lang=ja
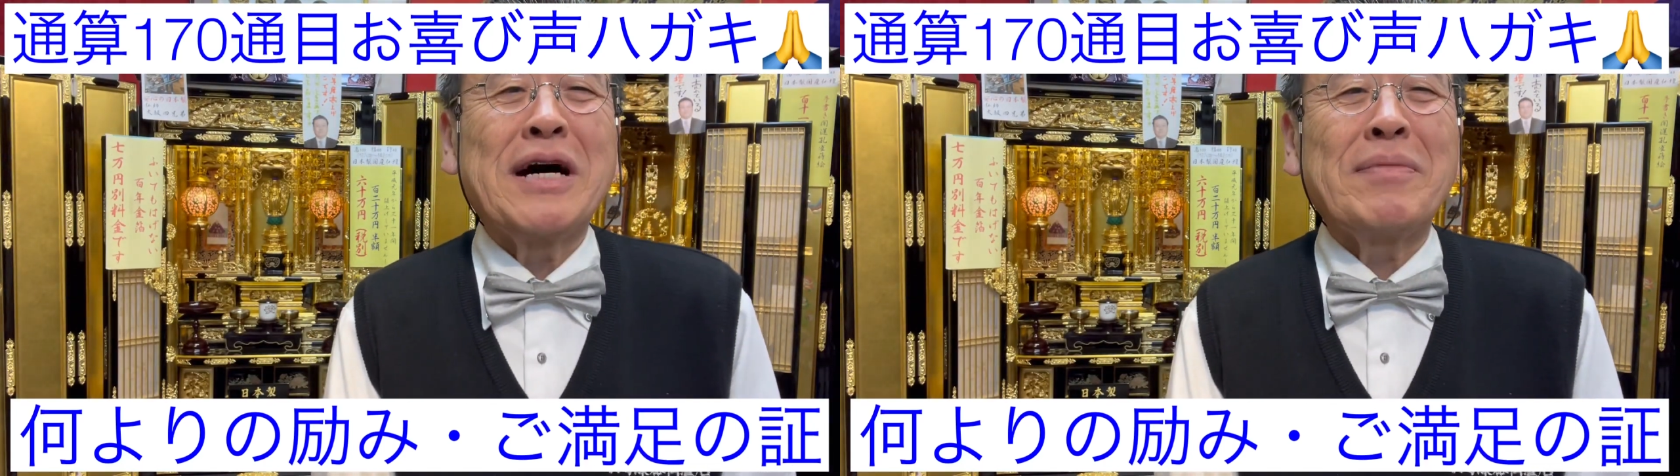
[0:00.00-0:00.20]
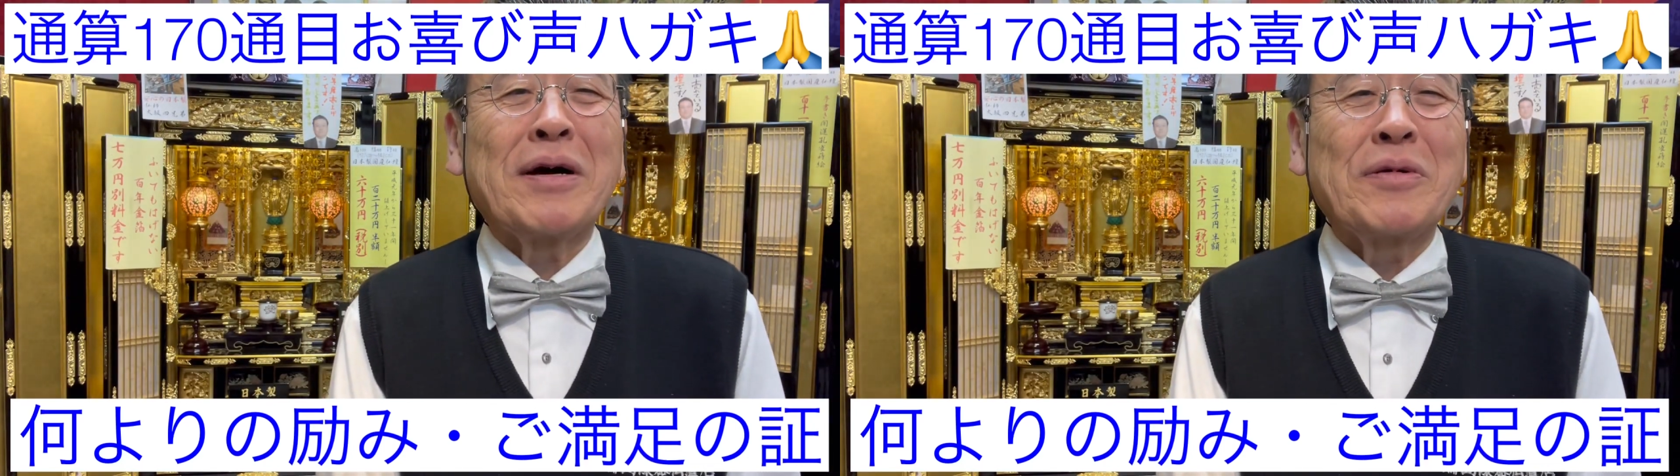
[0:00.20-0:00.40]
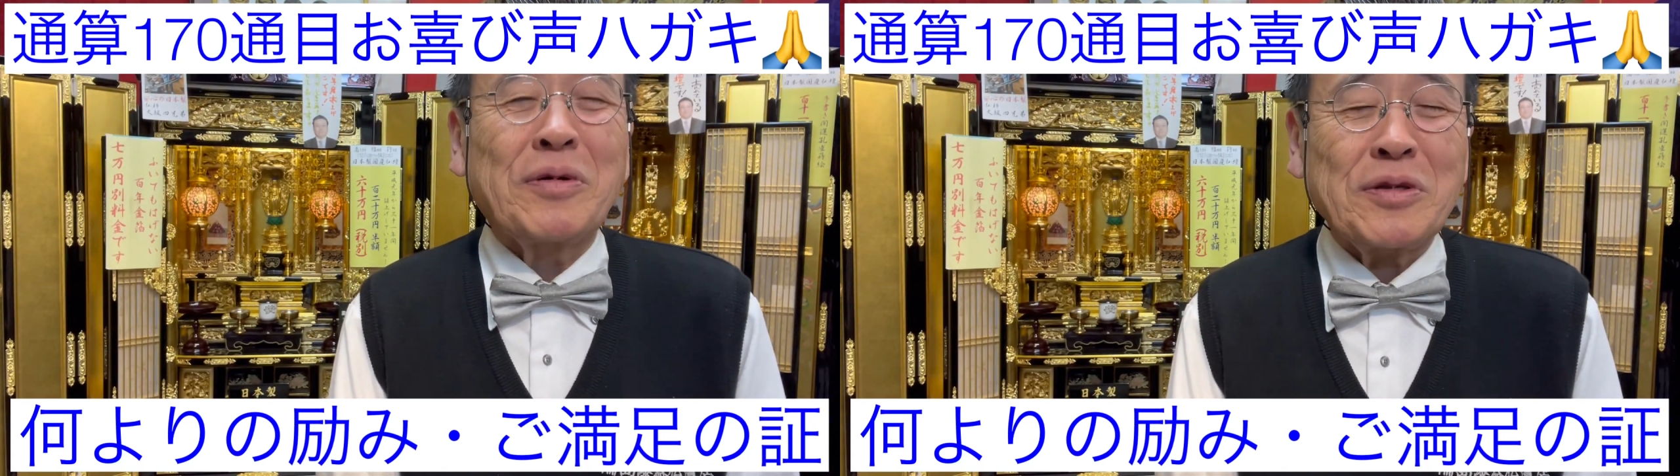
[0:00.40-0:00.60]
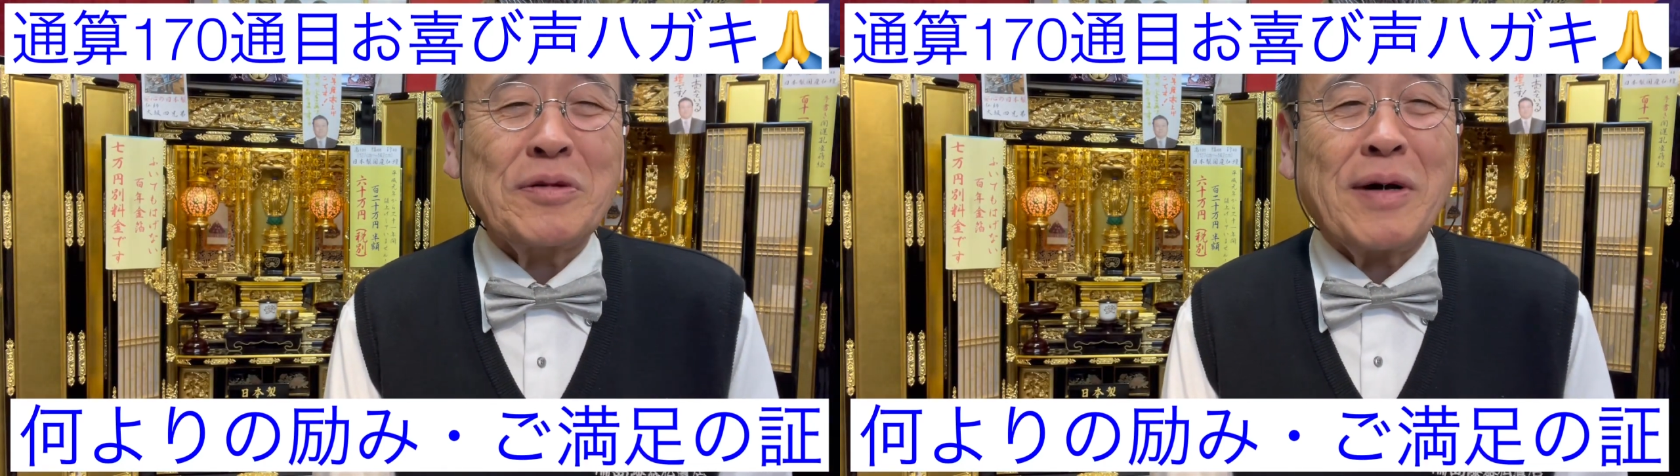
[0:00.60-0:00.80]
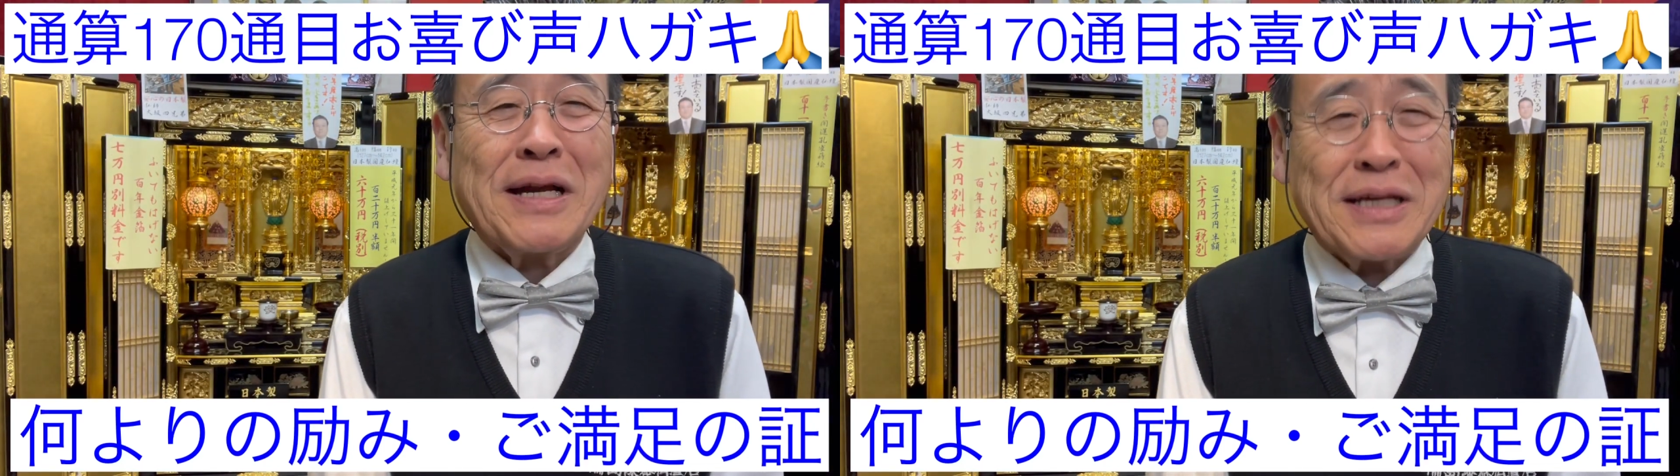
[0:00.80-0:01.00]
余るお
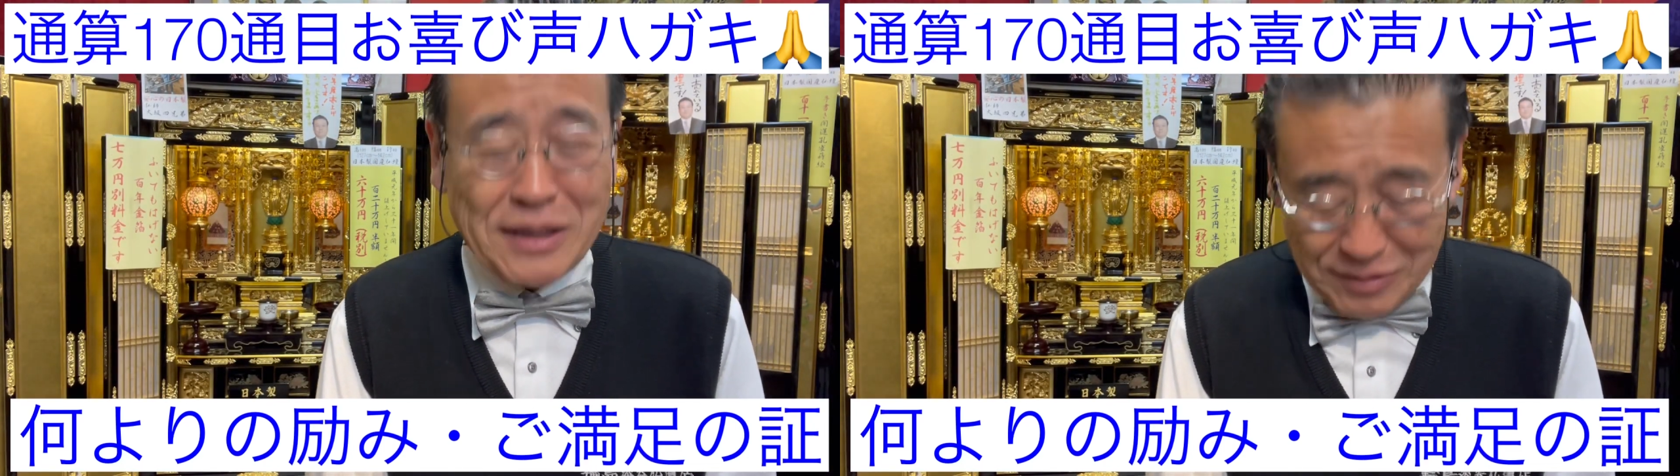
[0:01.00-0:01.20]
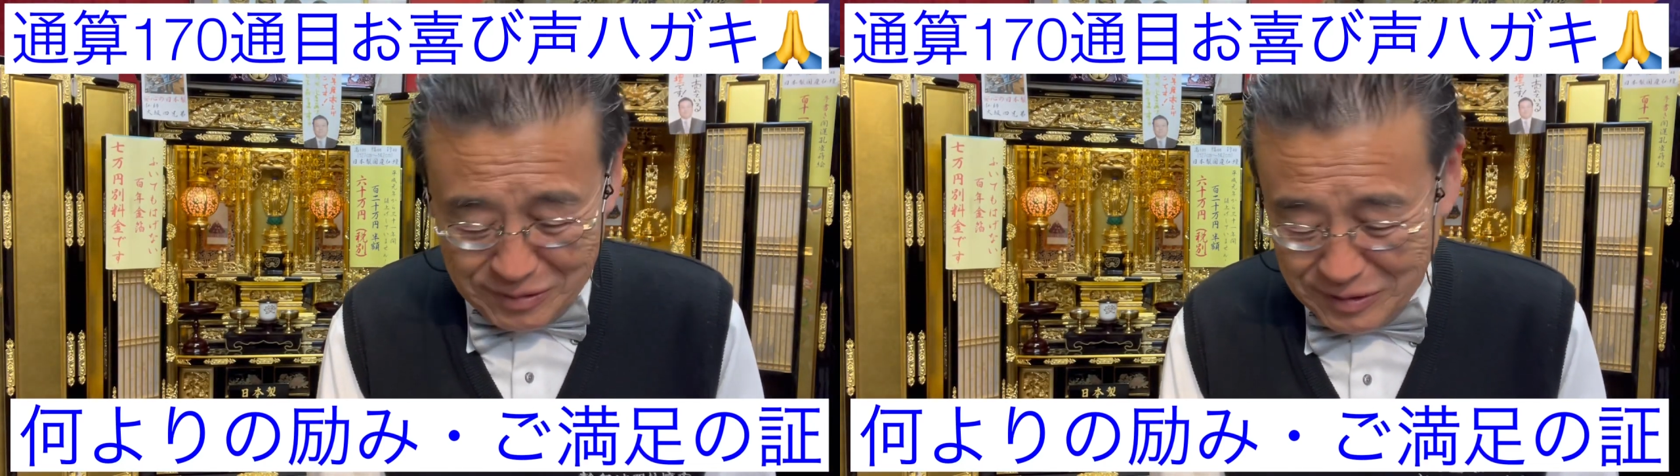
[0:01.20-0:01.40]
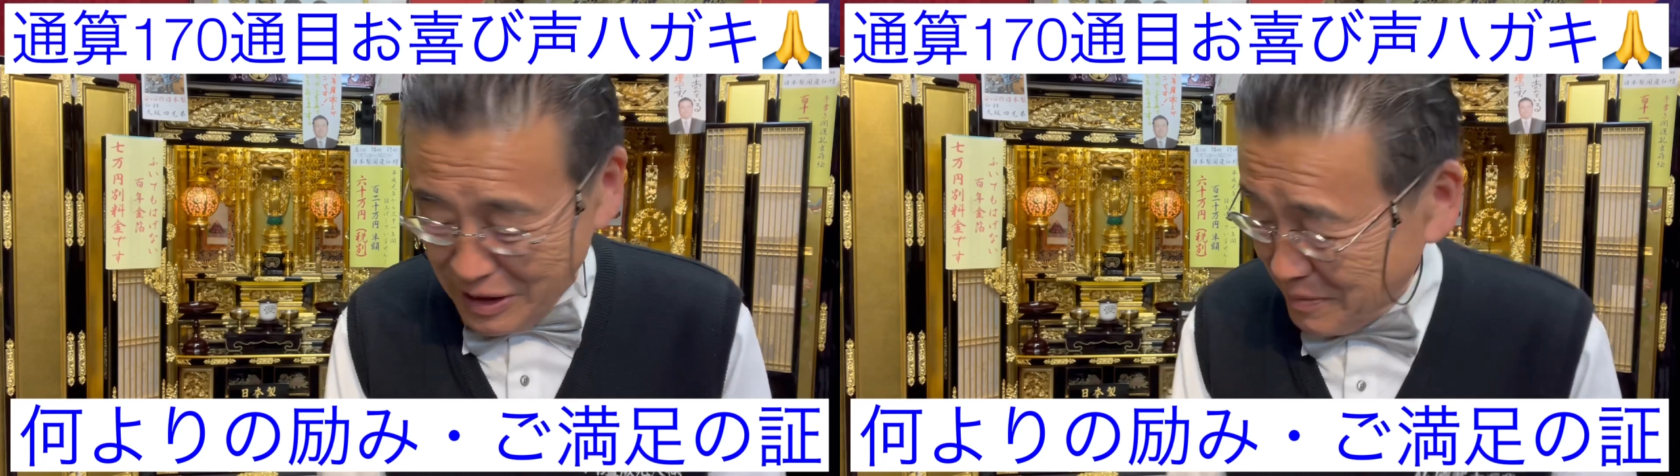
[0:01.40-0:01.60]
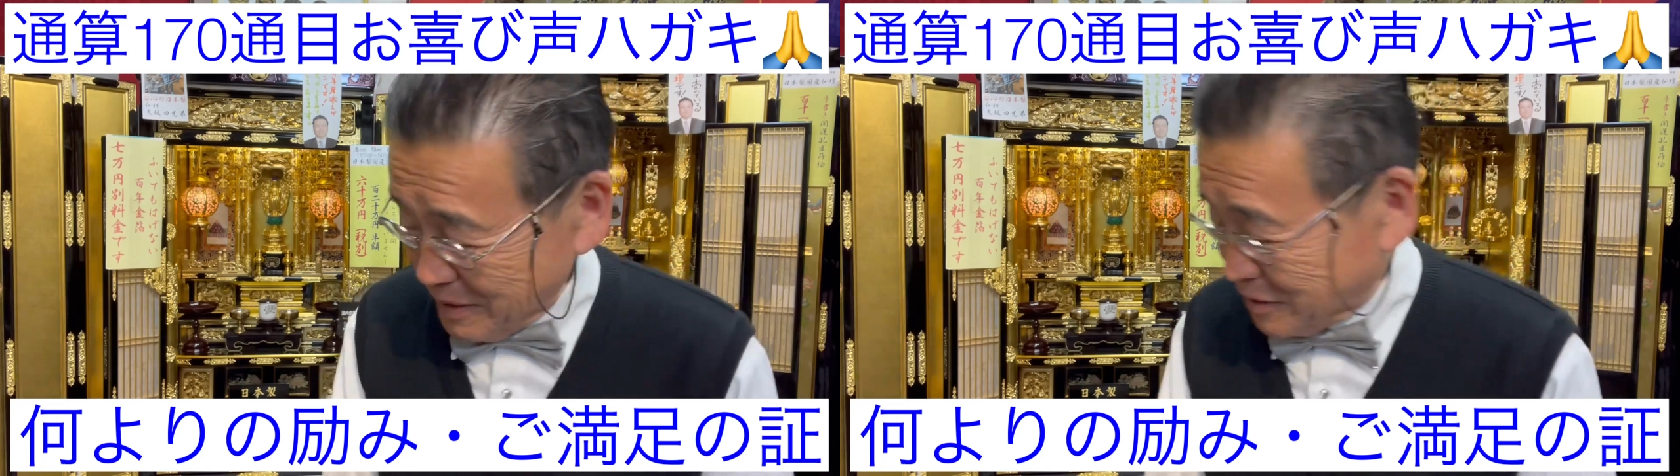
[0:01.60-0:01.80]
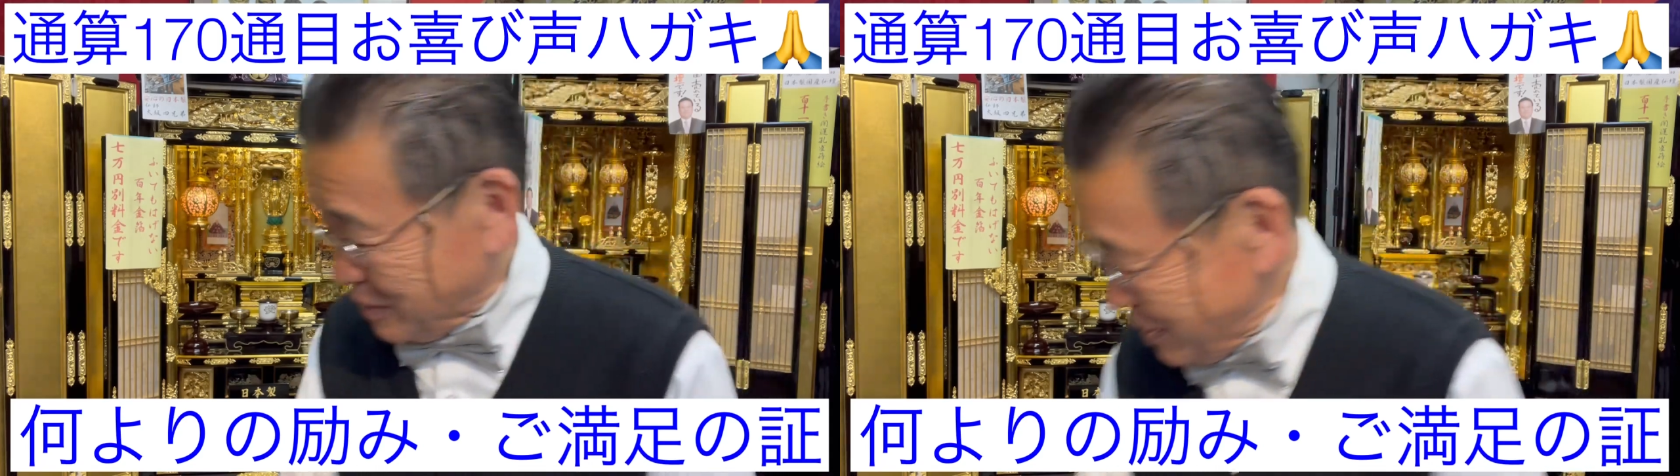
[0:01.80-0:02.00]
言葉ありがとうございます。綺